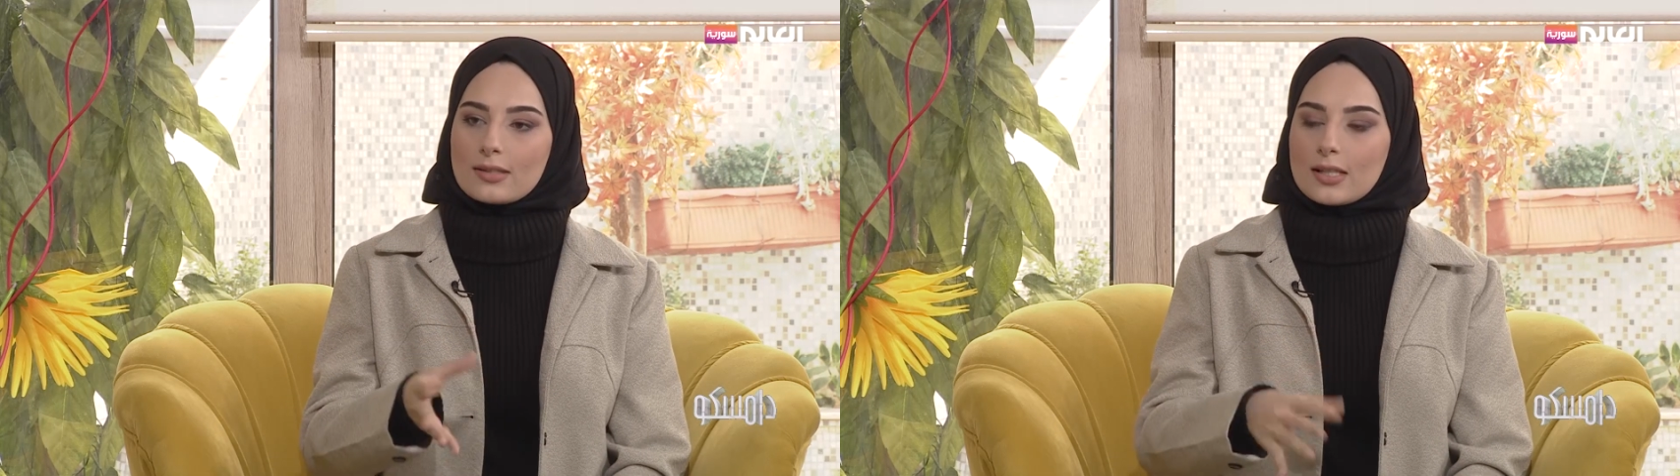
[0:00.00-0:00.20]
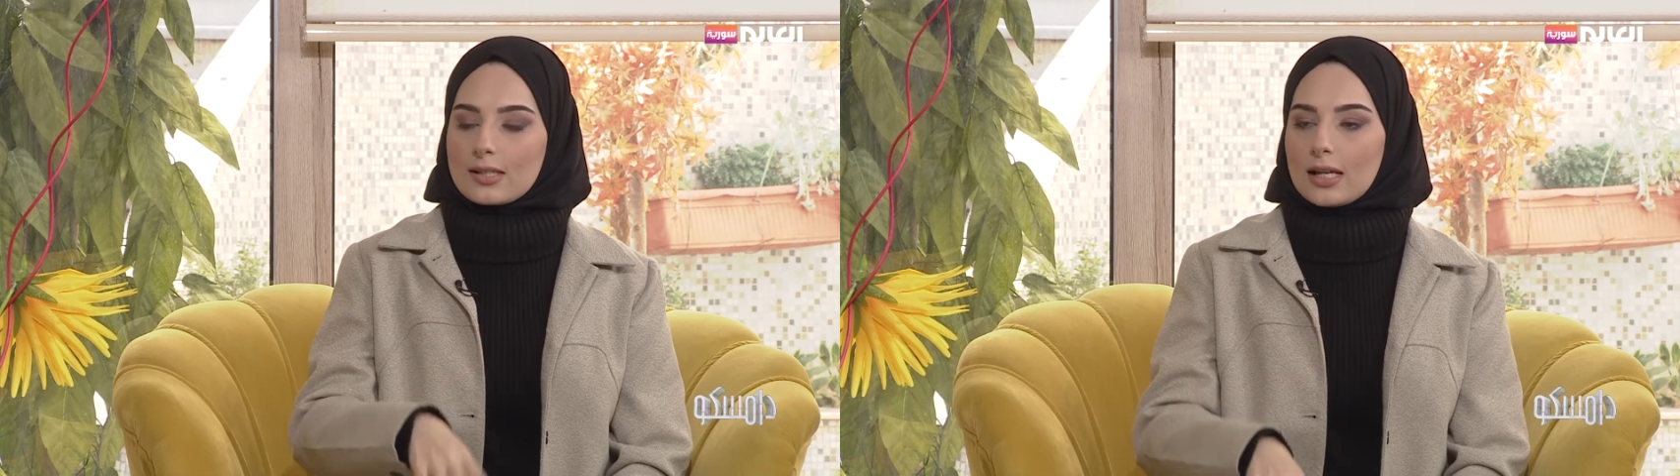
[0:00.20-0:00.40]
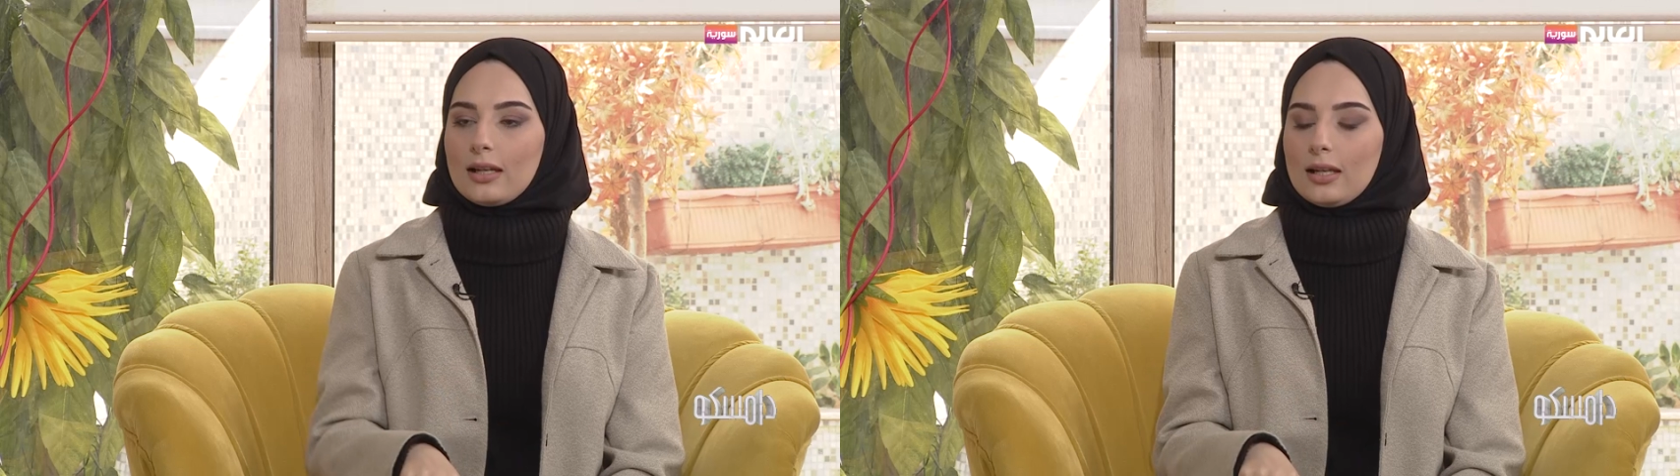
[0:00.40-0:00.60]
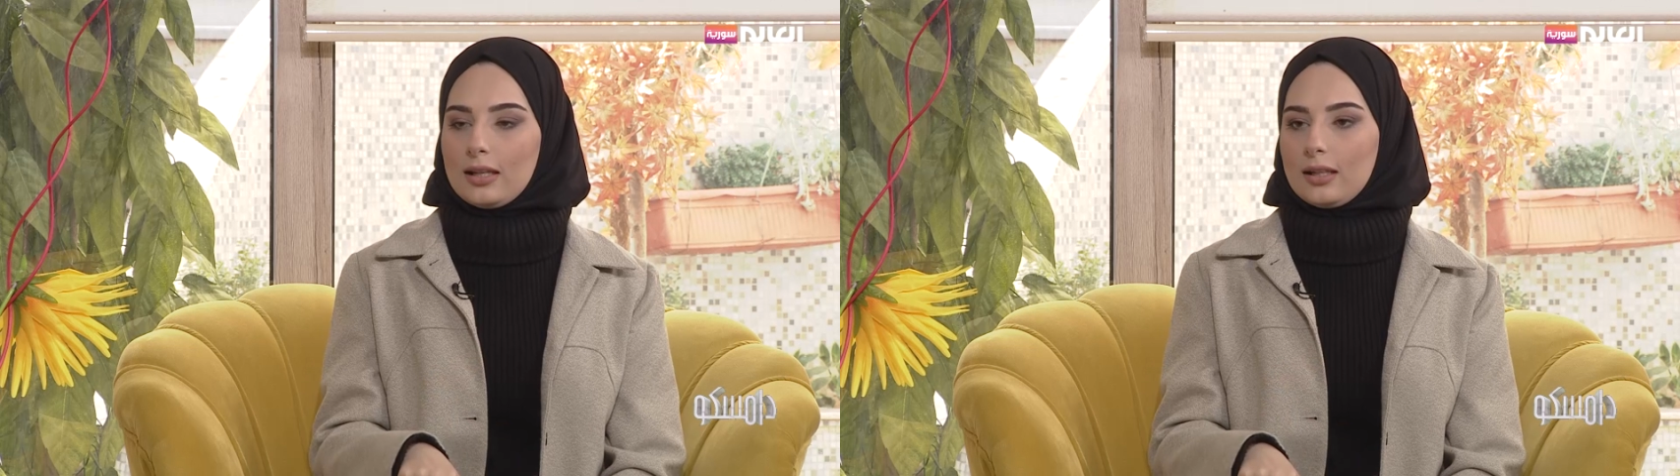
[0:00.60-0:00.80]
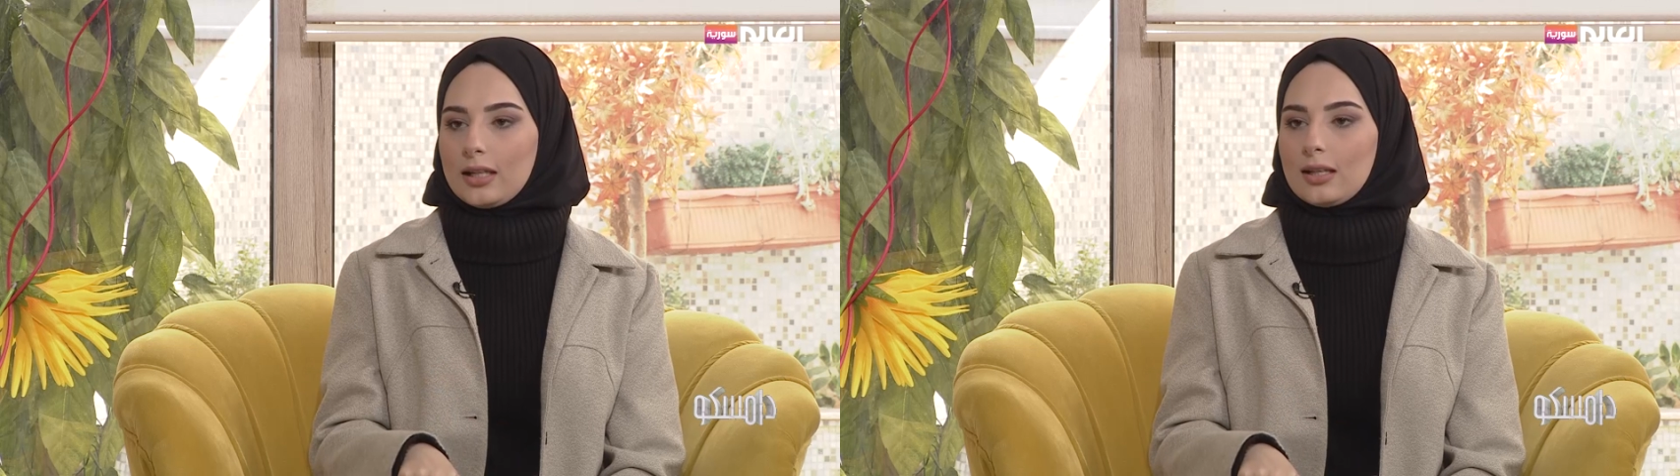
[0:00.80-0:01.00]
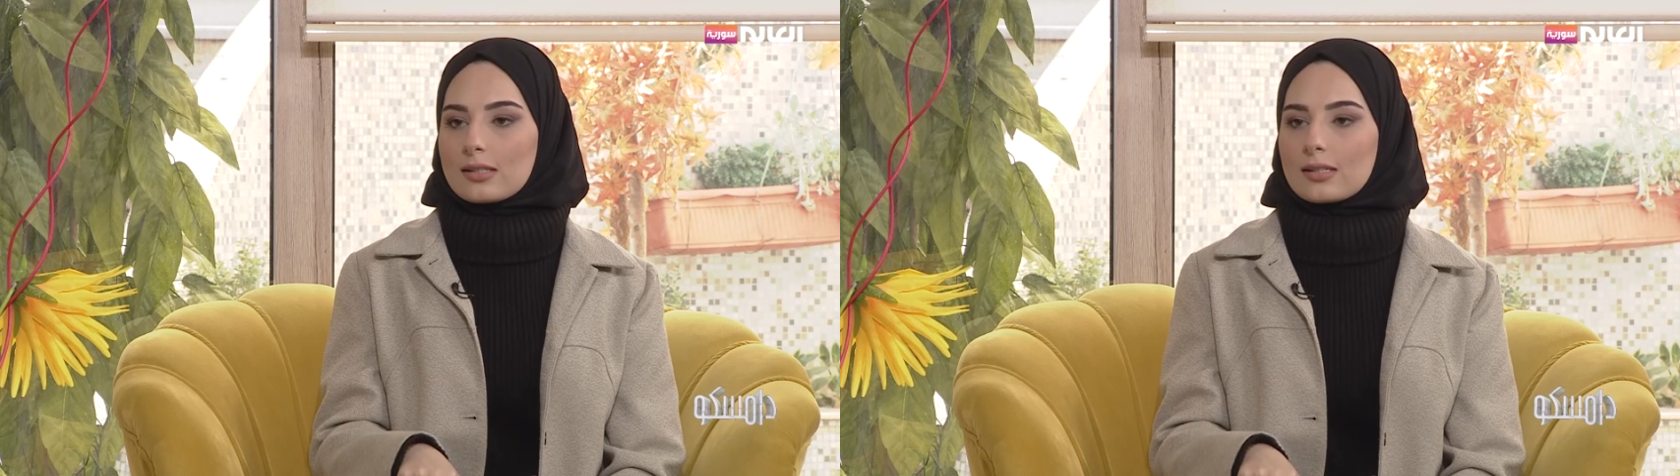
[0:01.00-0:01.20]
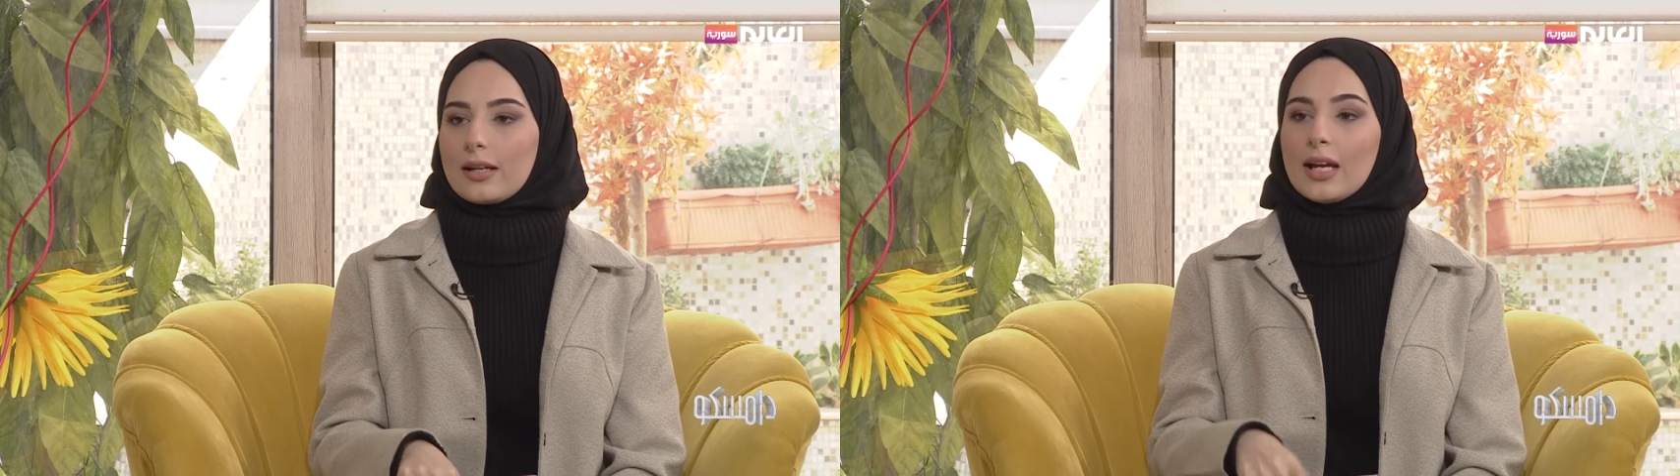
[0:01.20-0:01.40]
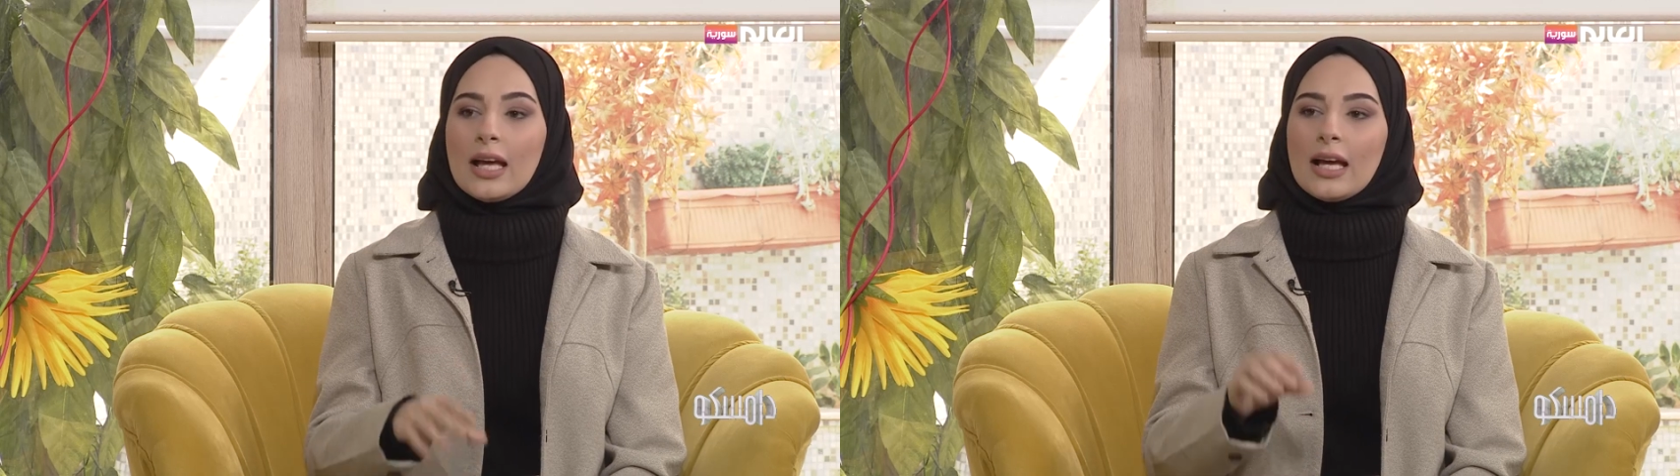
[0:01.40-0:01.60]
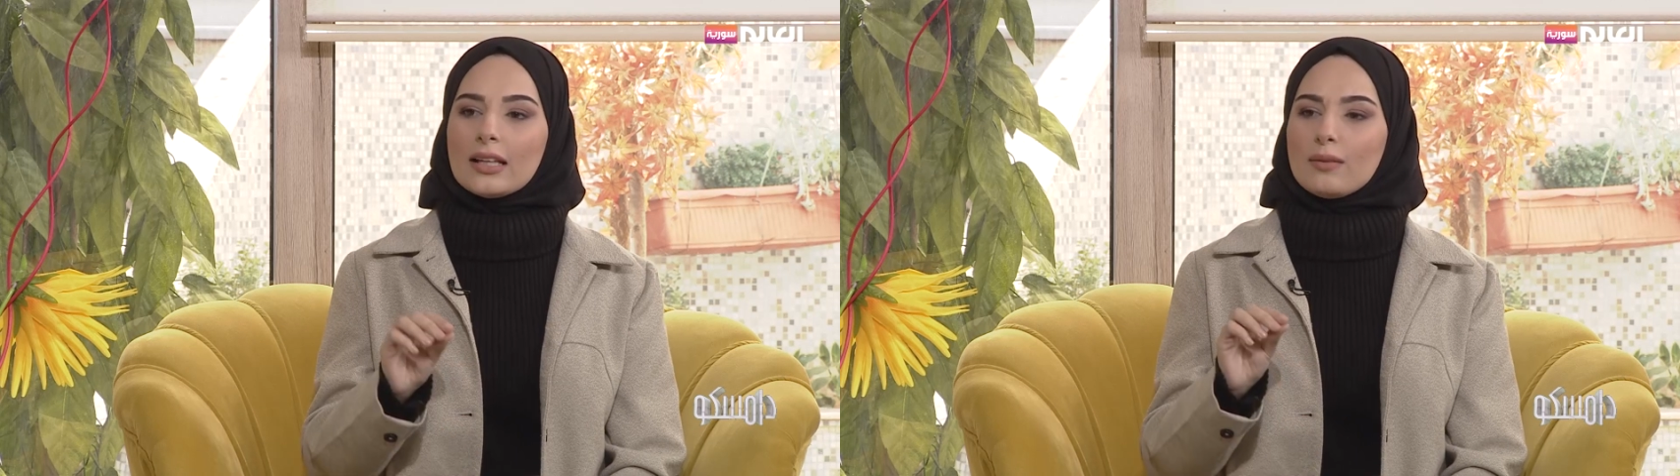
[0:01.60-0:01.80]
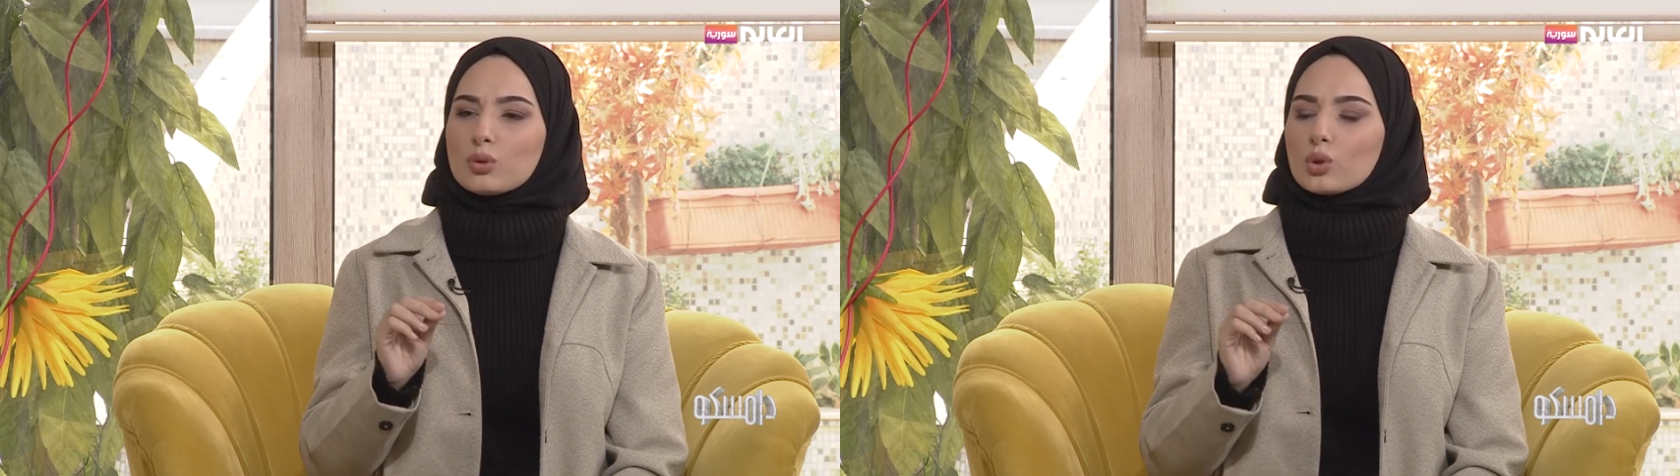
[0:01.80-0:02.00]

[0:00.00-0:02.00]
الزلزال يلي صار آه،